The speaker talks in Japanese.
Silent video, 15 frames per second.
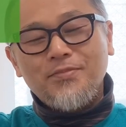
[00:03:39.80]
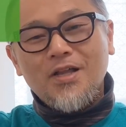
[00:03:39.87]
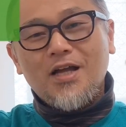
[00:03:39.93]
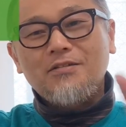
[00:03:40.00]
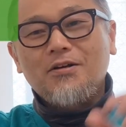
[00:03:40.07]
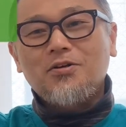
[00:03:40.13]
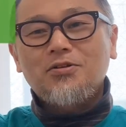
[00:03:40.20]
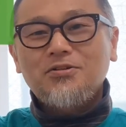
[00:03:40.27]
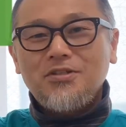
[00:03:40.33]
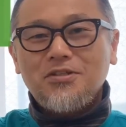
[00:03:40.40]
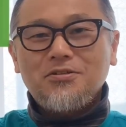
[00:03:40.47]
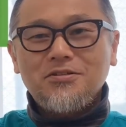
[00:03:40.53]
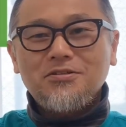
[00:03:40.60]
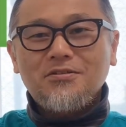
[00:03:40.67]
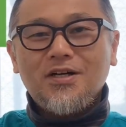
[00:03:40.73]
あるいはこの日
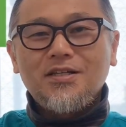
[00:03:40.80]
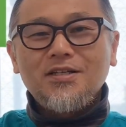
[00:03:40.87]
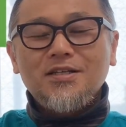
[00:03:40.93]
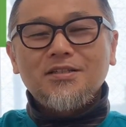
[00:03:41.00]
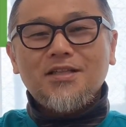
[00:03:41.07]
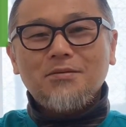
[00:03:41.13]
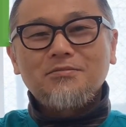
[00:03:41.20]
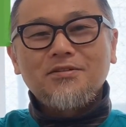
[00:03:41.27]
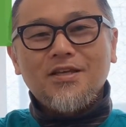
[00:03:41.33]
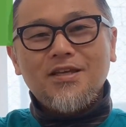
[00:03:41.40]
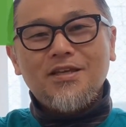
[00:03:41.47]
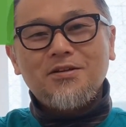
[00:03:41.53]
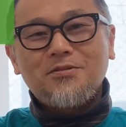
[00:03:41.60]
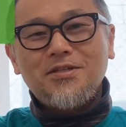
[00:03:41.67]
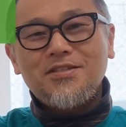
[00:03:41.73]
本語は多分
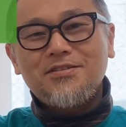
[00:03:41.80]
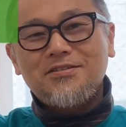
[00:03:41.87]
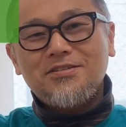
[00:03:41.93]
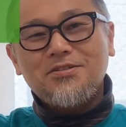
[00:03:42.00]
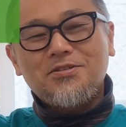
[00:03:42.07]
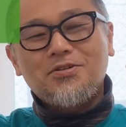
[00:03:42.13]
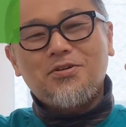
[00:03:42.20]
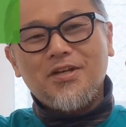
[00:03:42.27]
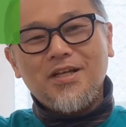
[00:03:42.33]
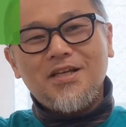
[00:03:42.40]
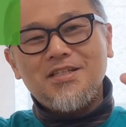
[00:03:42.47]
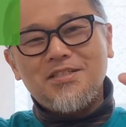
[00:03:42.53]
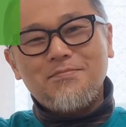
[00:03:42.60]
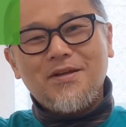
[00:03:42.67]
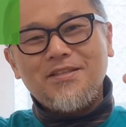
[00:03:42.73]
英語にするとこれが
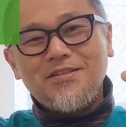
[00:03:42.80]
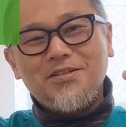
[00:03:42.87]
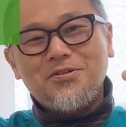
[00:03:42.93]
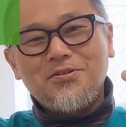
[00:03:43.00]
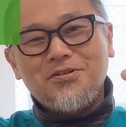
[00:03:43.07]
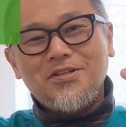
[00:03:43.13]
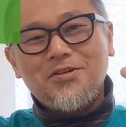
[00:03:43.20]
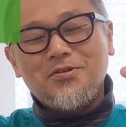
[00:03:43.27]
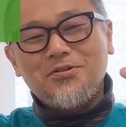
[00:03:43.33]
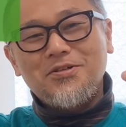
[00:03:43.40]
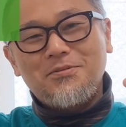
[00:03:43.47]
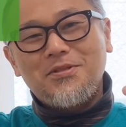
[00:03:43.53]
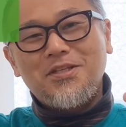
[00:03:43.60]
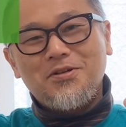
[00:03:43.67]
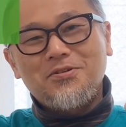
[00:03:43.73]
一番日本語にこの
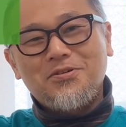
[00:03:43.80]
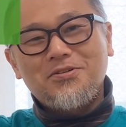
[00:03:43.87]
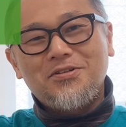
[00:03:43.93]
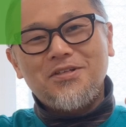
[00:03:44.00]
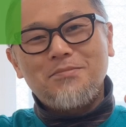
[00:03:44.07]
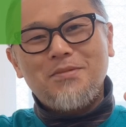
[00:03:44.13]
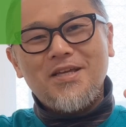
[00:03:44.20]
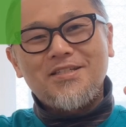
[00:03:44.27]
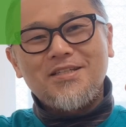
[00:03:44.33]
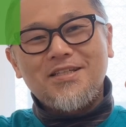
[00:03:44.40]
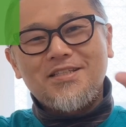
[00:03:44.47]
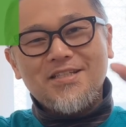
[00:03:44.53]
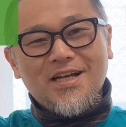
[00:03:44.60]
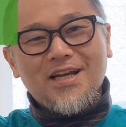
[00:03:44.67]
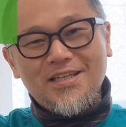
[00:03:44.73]
日本語のイメージ
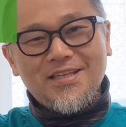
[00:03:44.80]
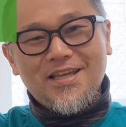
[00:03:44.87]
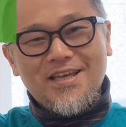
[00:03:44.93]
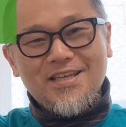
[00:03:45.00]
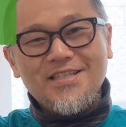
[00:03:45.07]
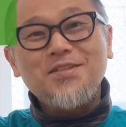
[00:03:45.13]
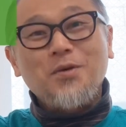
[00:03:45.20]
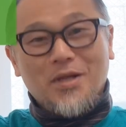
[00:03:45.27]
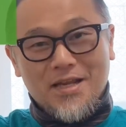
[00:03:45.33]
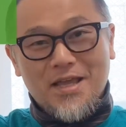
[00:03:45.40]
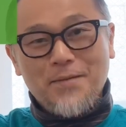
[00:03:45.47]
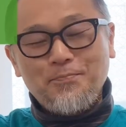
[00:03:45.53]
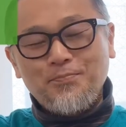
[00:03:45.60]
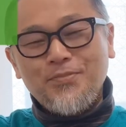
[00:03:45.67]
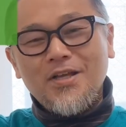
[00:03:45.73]
に近いですとか
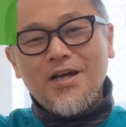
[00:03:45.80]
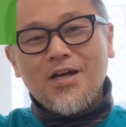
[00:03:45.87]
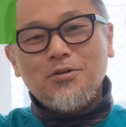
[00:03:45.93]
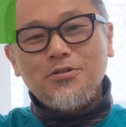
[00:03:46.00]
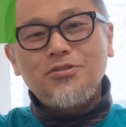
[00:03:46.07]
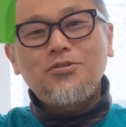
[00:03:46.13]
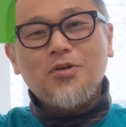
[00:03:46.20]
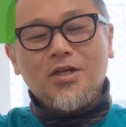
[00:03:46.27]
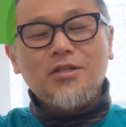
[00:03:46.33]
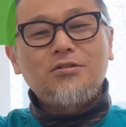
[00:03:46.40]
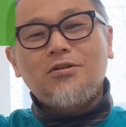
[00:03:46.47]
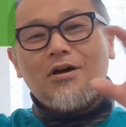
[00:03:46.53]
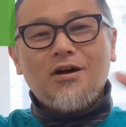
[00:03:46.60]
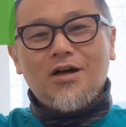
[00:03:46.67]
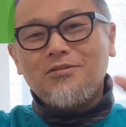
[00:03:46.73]
ねあのいうのがね
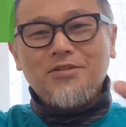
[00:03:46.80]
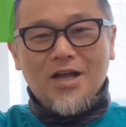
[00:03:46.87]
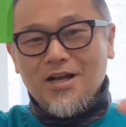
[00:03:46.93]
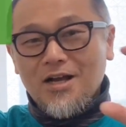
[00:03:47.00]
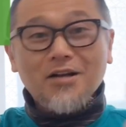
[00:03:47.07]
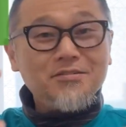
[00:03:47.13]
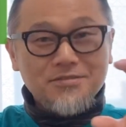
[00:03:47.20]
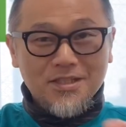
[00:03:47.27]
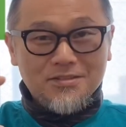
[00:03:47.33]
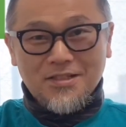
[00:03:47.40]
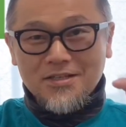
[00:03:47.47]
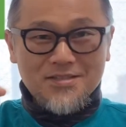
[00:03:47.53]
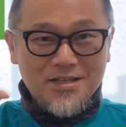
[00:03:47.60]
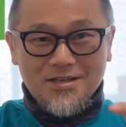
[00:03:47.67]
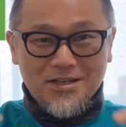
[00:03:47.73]
ドーッと
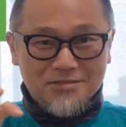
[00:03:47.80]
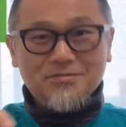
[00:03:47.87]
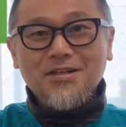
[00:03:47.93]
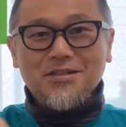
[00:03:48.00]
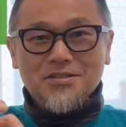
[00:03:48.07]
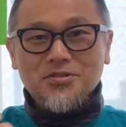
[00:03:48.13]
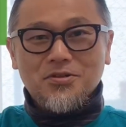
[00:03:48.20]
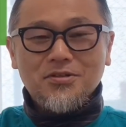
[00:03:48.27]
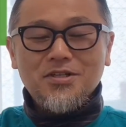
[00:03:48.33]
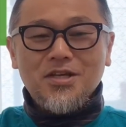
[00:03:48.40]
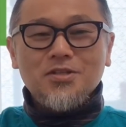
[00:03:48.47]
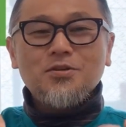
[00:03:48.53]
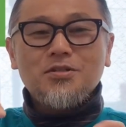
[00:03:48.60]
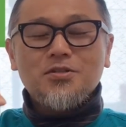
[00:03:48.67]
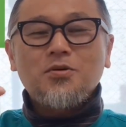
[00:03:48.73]
たくさんあるわけでしょ
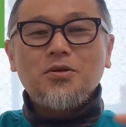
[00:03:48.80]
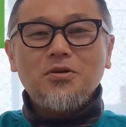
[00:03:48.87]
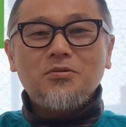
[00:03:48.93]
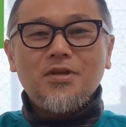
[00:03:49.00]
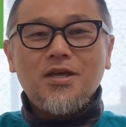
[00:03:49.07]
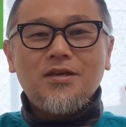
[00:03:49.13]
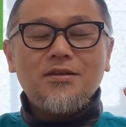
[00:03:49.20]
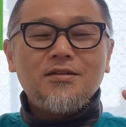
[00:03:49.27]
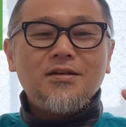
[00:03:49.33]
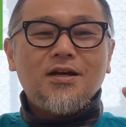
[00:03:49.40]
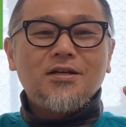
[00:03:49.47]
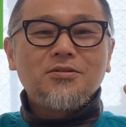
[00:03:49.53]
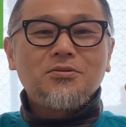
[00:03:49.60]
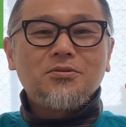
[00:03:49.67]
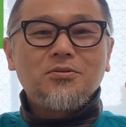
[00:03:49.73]
それそれをね
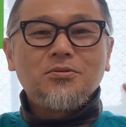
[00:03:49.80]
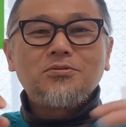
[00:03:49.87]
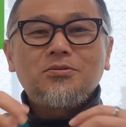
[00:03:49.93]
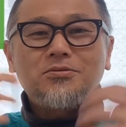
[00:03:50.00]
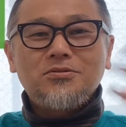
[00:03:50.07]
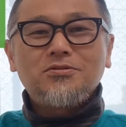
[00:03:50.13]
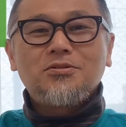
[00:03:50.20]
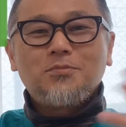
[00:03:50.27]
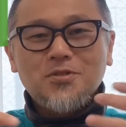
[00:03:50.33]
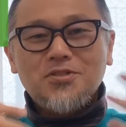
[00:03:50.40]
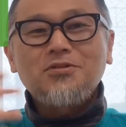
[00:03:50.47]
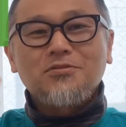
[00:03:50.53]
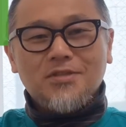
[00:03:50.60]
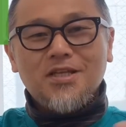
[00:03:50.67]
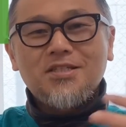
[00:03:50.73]
あの音読をも
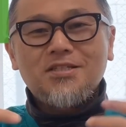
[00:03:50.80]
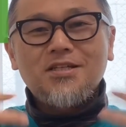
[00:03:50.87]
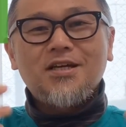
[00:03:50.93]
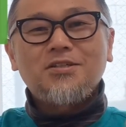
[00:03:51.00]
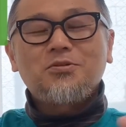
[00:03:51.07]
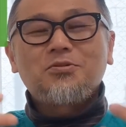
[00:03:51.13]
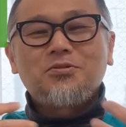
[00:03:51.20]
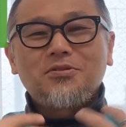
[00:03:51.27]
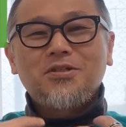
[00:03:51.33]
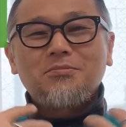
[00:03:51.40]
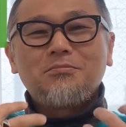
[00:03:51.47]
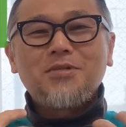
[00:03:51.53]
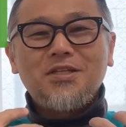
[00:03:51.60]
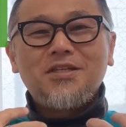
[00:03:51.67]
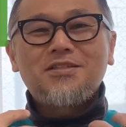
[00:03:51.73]
ちろんねしないとこ
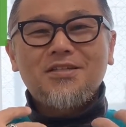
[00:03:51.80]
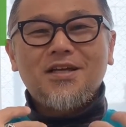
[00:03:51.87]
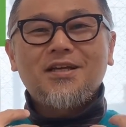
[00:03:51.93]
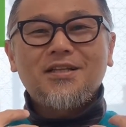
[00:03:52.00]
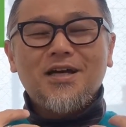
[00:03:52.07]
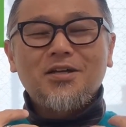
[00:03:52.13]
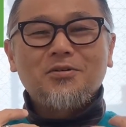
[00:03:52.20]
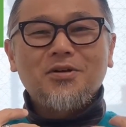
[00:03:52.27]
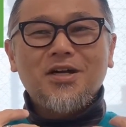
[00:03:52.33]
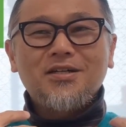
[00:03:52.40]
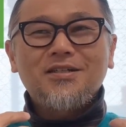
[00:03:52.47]
う身につかあの